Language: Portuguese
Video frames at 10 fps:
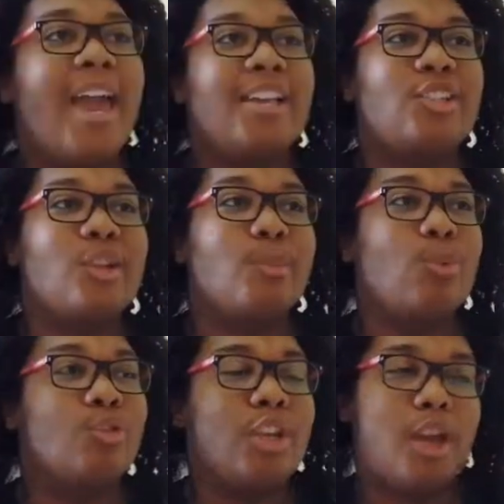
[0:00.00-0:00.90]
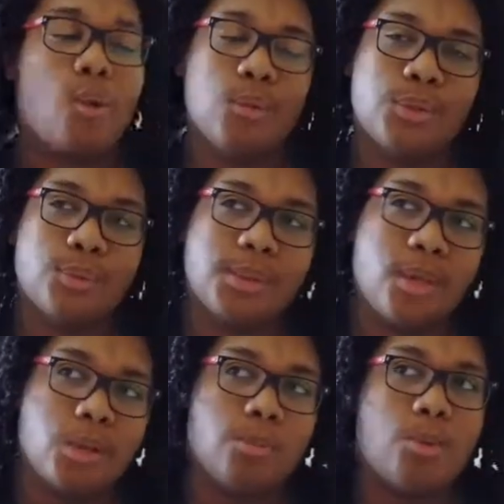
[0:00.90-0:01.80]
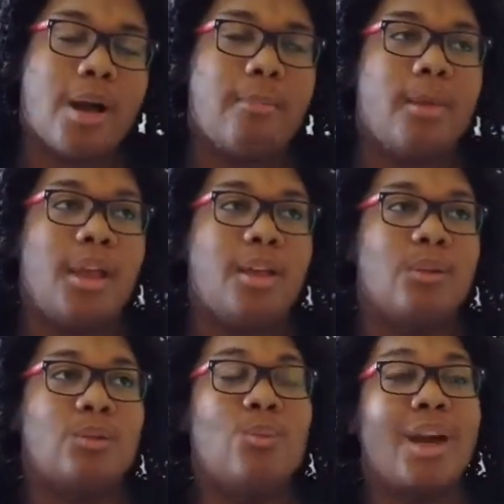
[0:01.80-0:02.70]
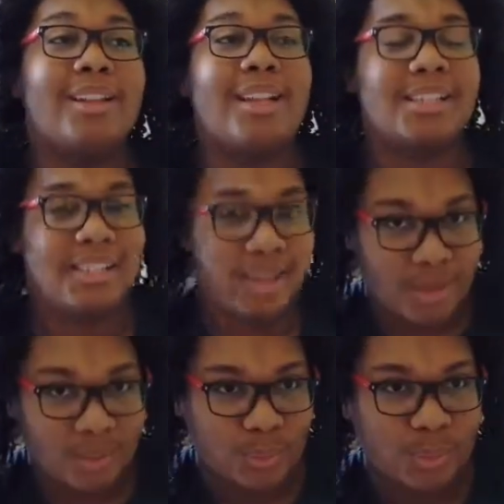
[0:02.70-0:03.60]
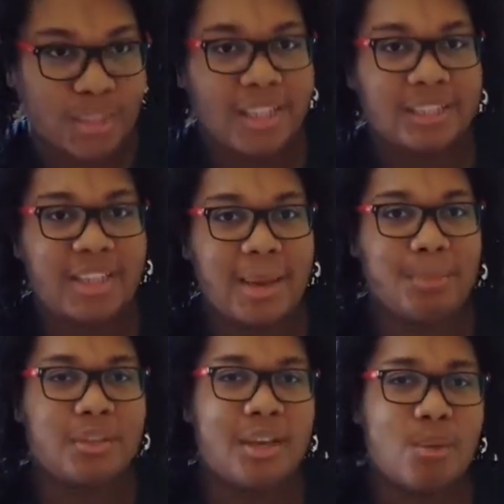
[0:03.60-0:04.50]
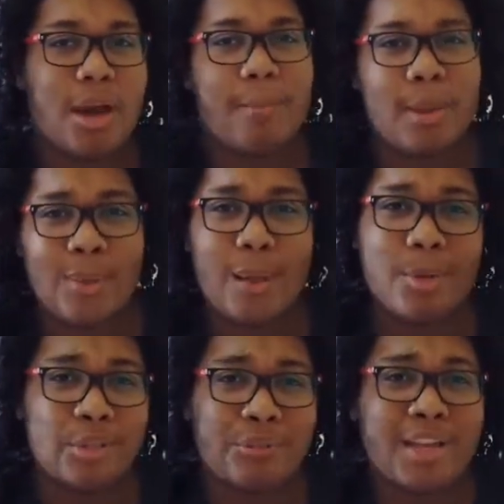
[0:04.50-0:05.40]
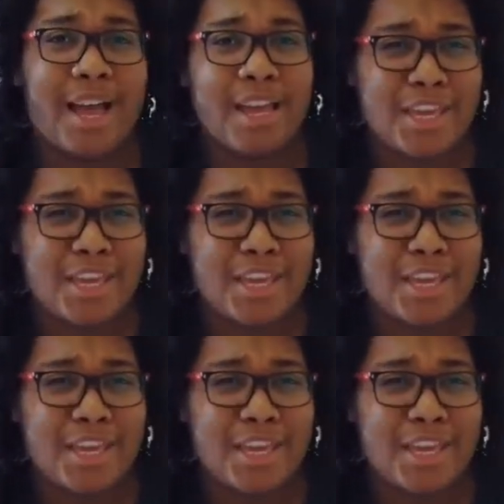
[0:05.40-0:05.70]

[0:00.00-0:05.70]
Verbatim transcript: é shampoo de reconstrução no meu cabelo nunca dá certo, né? Porque o cabelo realmente fica